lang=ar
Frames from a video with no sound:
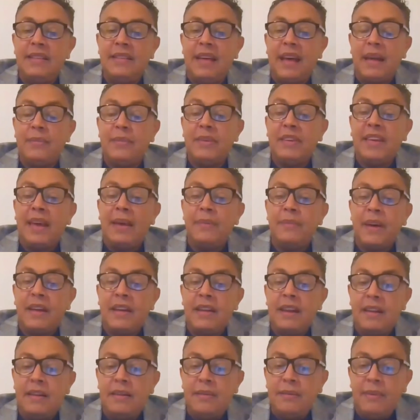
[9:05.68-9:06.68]
الامريكيه
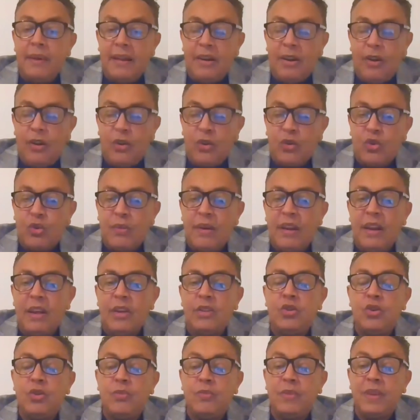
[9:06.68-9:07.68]
بان الحكومه
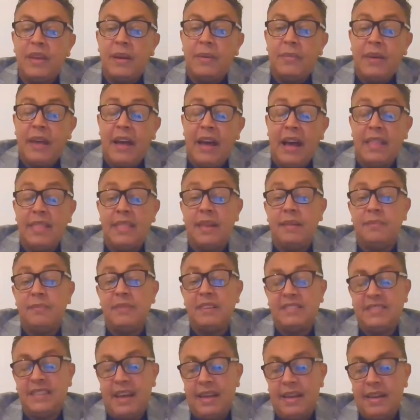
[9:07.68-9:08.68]
الاثيوبيه بهذا
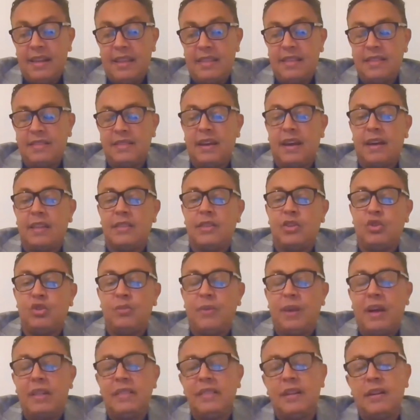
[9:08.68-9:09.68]
المسعى الذي اتخذته
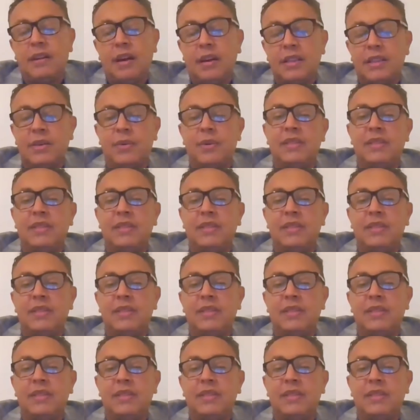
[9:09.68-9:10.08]
بهذه الخطوات